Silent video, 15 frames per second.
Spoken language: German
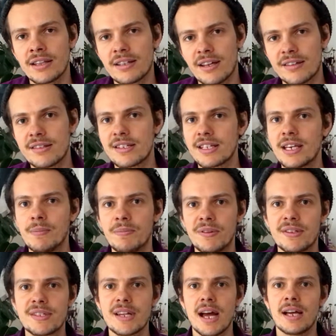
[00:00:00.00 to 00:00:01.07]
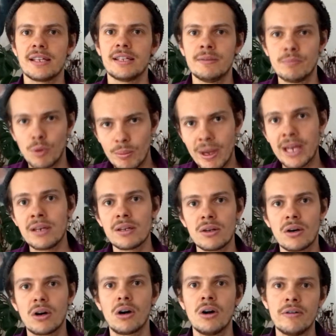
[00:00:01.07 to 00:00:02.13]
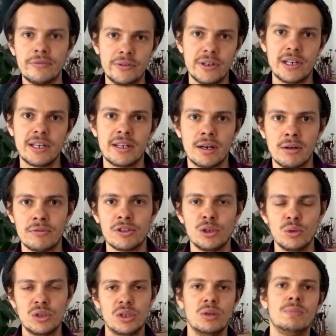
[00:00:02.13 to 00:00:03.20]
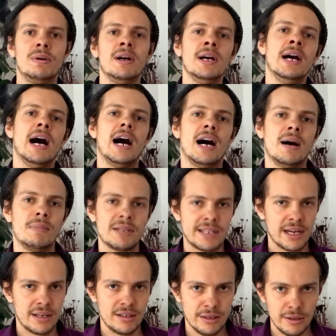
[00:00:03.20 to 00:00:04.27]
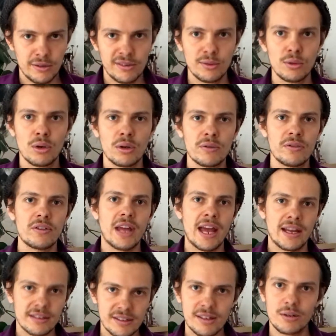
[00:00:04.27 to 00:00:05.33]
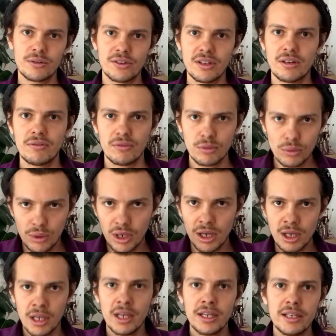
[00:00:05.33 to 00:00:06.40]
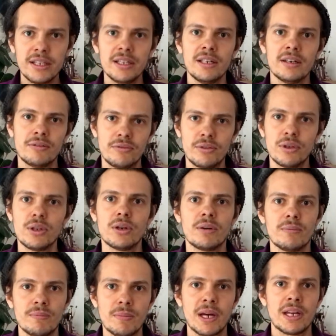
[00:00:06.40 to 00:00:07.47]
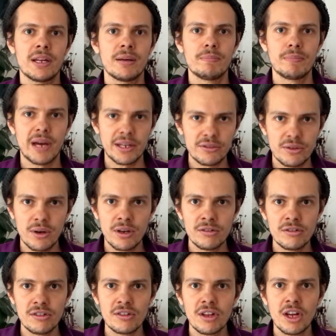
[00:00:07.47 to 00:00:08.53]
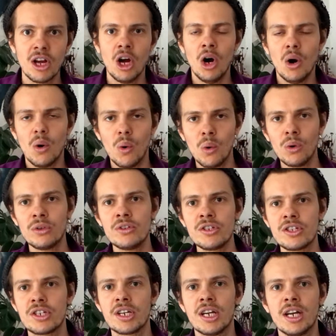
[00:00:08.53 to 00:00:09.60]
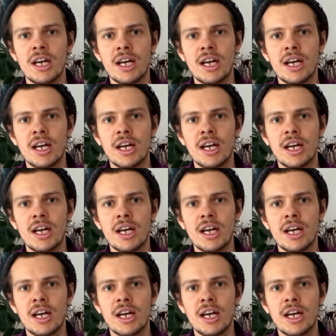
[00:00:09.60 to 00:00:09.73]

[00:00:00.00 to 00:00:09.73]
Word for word: Das gibt es im Moment noch öffentlich auf YouTube, aber dann in Zukunft exklusiv nur hier für meine Patrons. Und